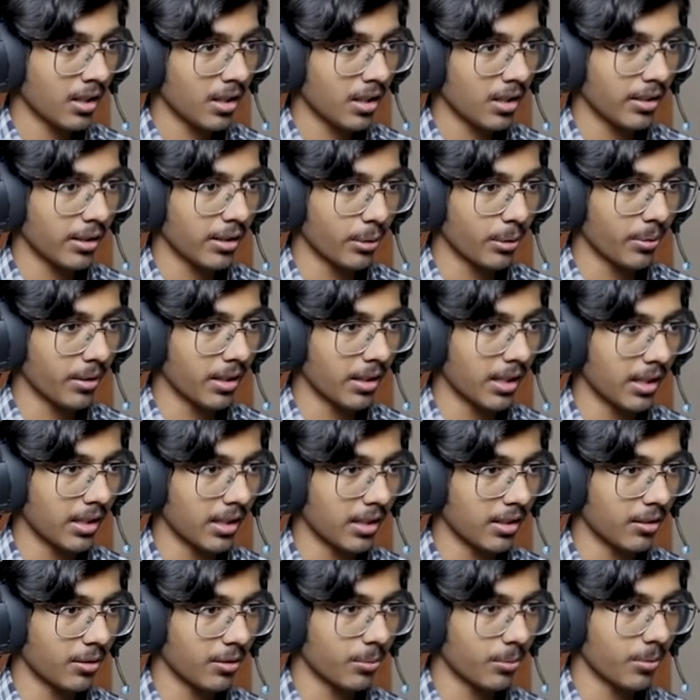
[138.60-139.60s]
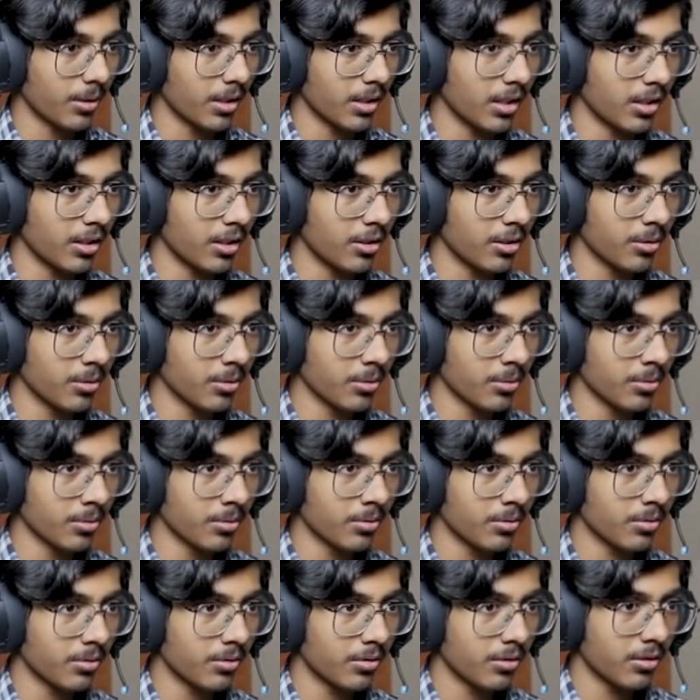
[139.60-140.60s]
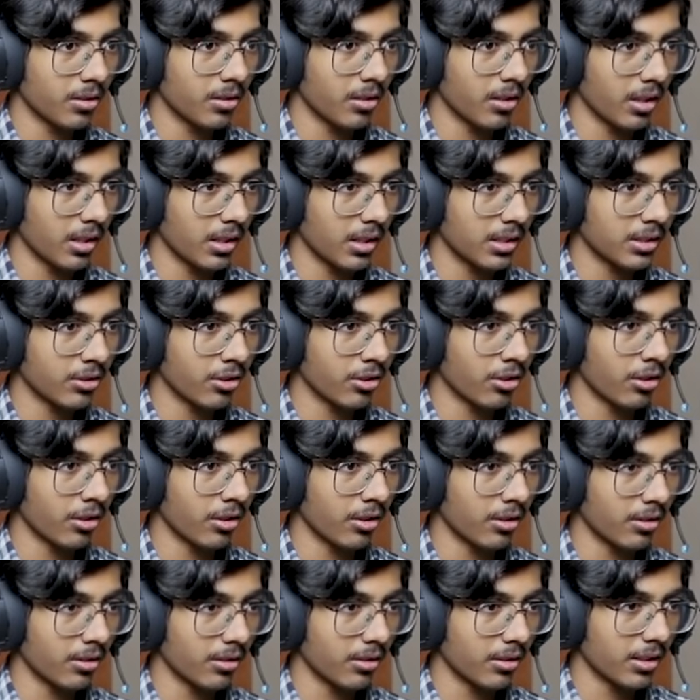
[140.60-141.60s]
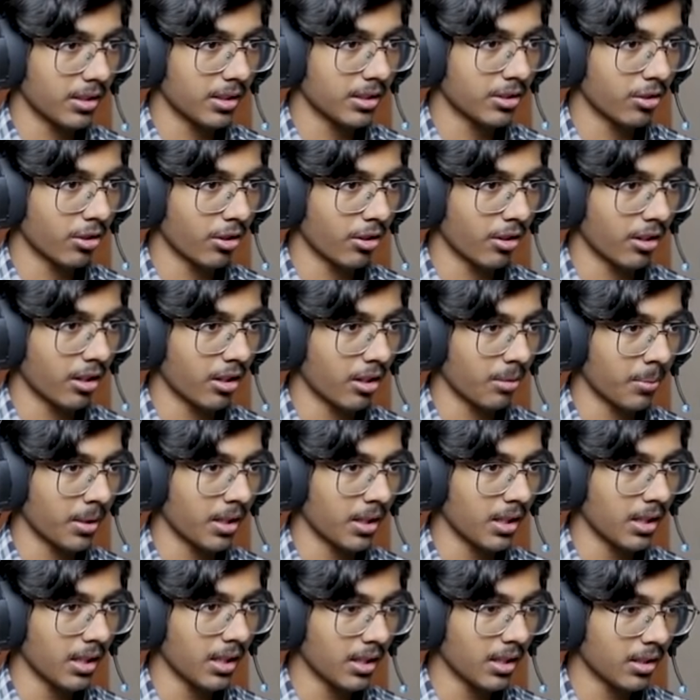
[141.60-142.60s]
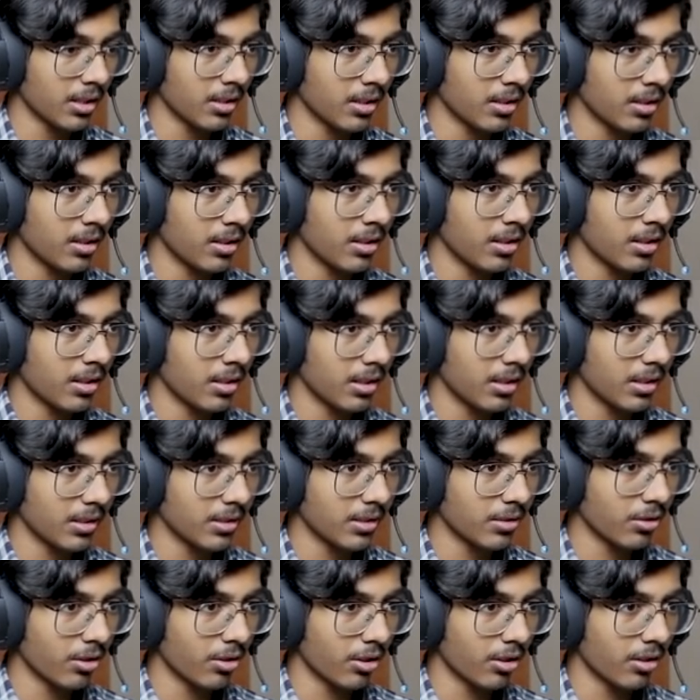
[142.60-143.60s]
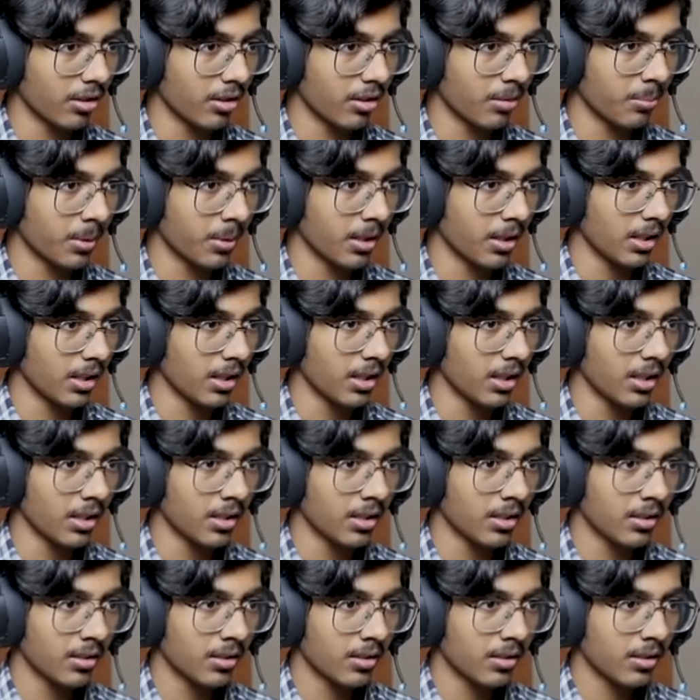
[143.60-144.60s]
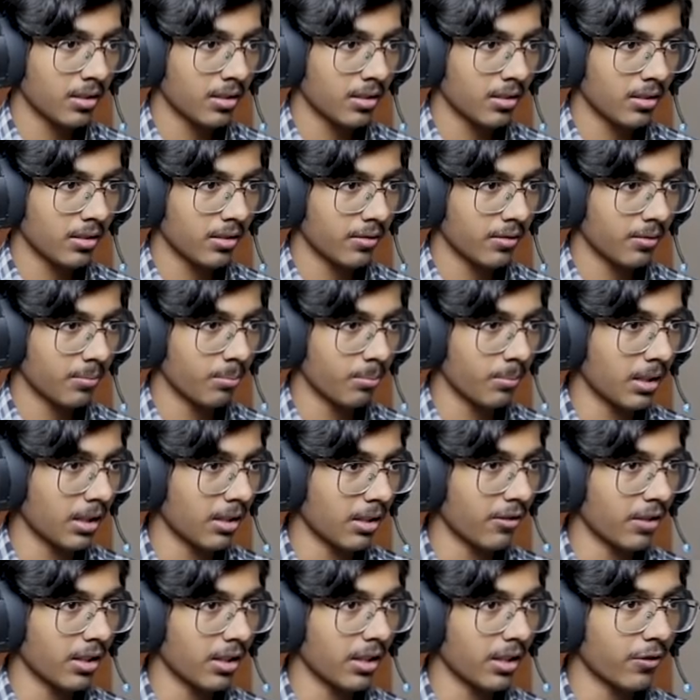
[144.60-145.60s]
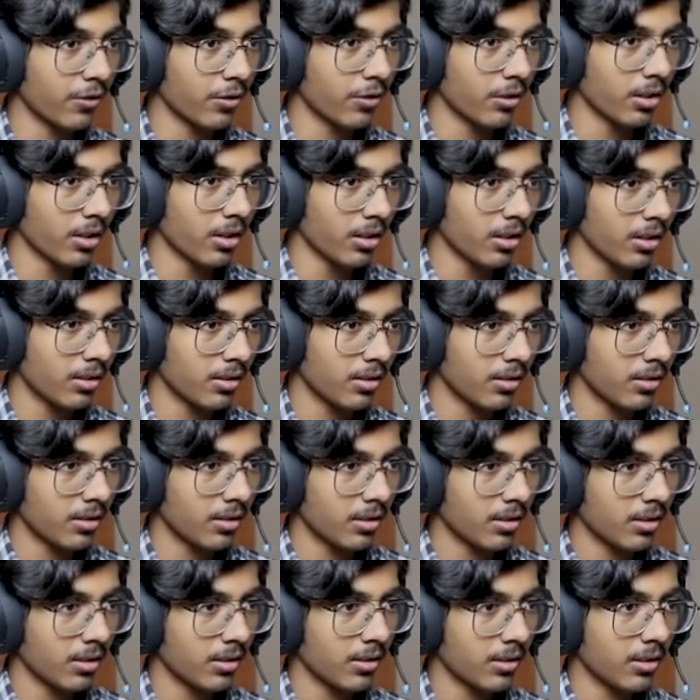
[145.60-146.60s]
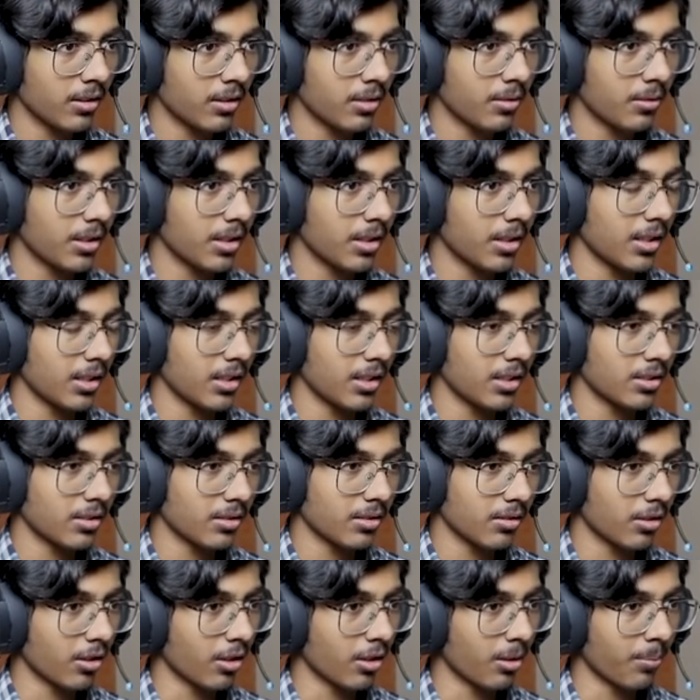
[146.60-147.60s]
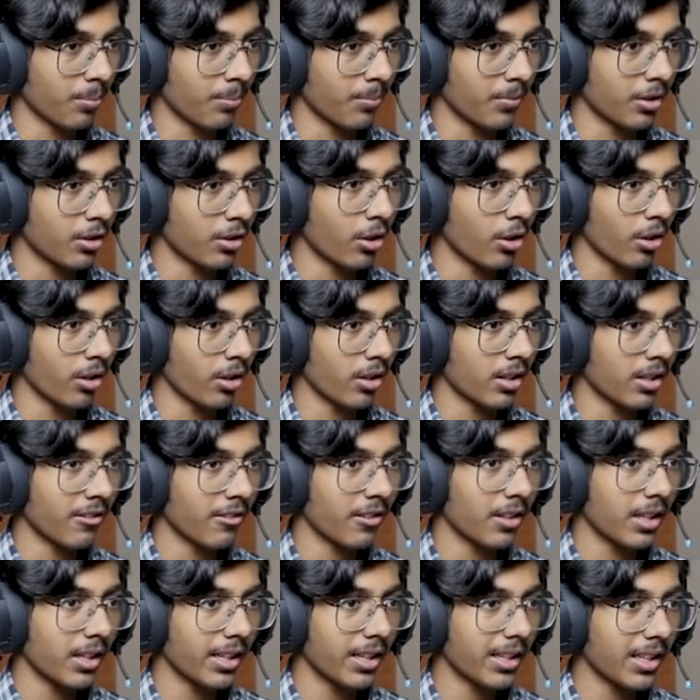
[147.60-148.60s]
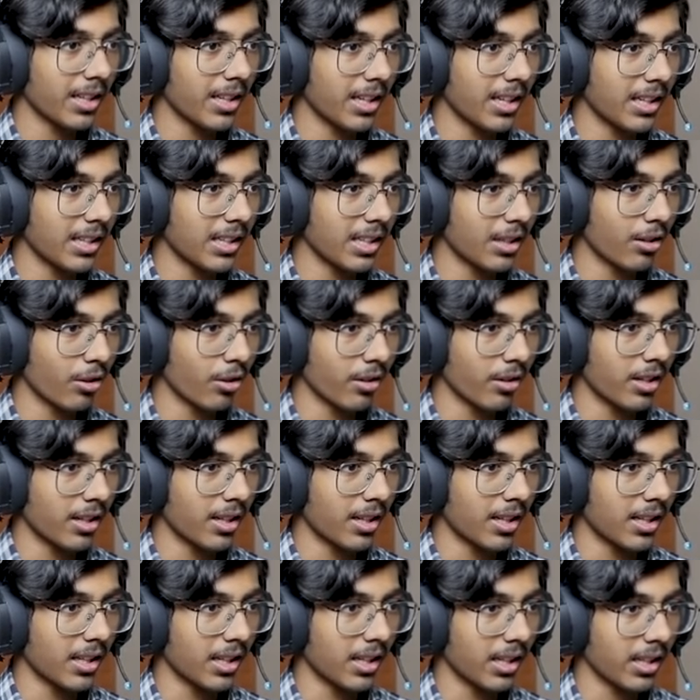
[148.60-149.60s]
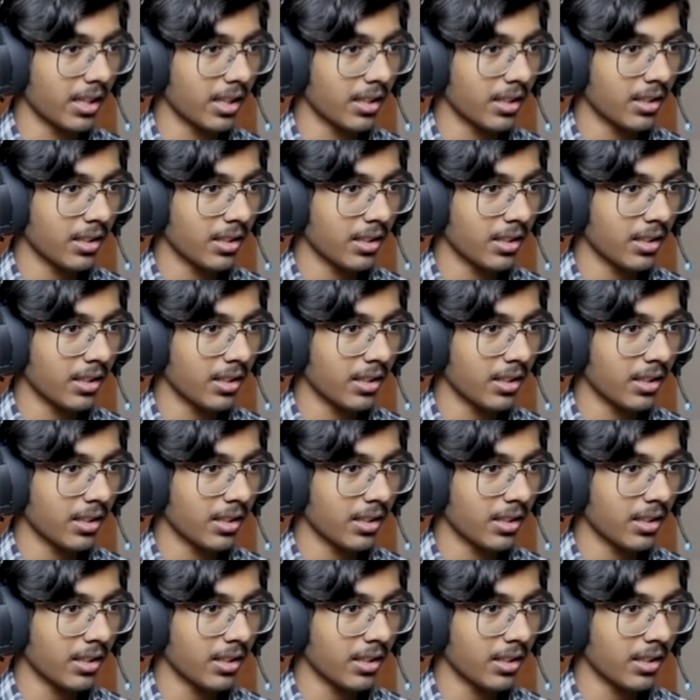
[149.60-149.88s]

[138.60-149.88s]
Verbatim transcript: नवल एड वन टू और इस कॉर्न इस कॉर्नर में एक इस कॉर्नर में एक मिडल वाले फुल इस और कॉर्नर वाले के एक एक कॉर्नर डालना है